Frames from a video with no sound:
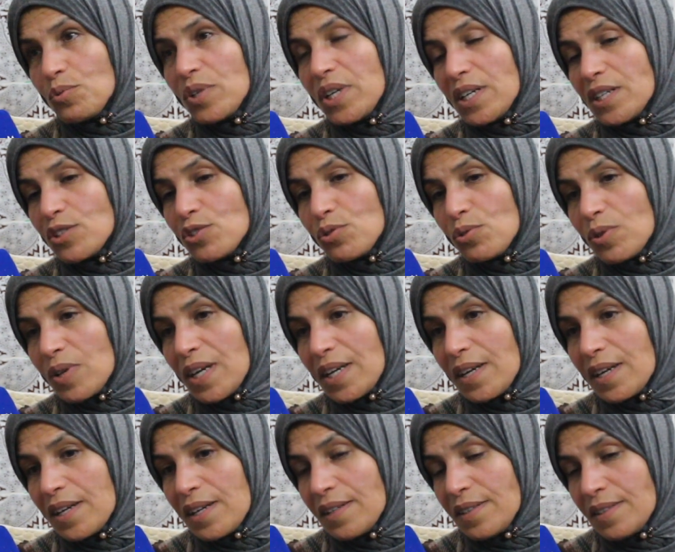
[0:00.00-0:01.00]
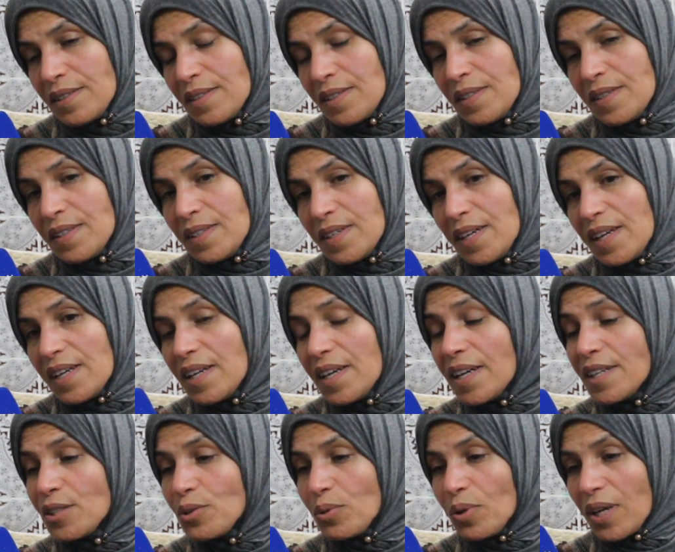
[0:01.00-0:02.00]
هناك شركاء
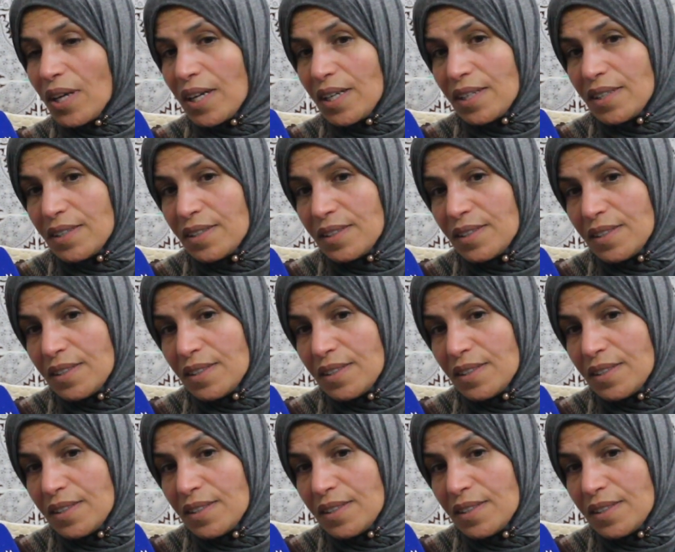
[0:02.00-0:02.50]
لا يعقل